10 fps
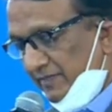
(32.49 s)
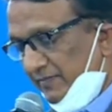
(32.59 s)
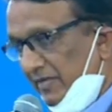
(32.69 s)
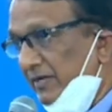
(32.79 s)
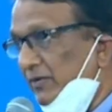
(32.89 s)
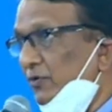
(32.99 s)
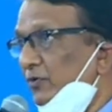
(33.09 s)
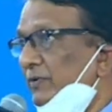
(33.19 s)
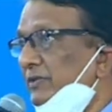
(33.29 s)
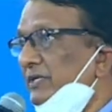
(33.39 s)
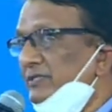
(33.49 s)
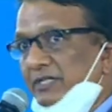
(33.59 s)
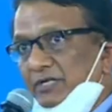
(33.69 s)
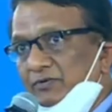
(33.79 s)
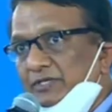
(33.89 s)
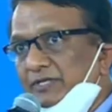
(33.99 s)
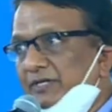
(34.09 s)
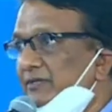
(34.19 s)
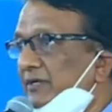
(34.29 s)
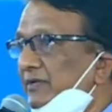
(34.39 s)
প্ল্যানগুলো প্রত্যেক জেলাগুলি থেকে
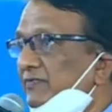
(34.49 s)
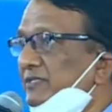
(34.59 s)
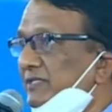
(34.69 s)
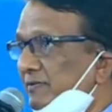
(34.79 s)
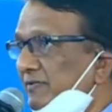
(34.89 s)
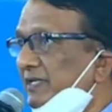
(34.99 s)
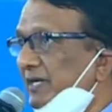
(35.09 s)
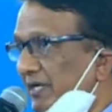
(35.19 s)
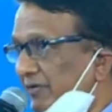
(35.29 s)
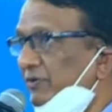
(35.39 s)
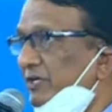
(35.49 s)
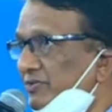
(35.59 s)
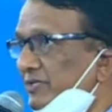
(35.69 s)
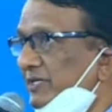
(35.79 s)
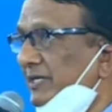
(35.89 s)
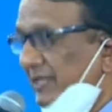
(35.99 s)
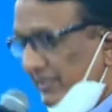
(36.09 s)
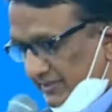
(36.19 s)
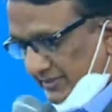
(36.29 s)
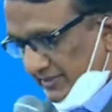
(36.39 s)
থার্টি ফার্স্ট ডিসেম্বরে আনিয়ে নিচ্ছি
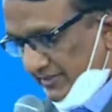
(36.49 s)
যাতে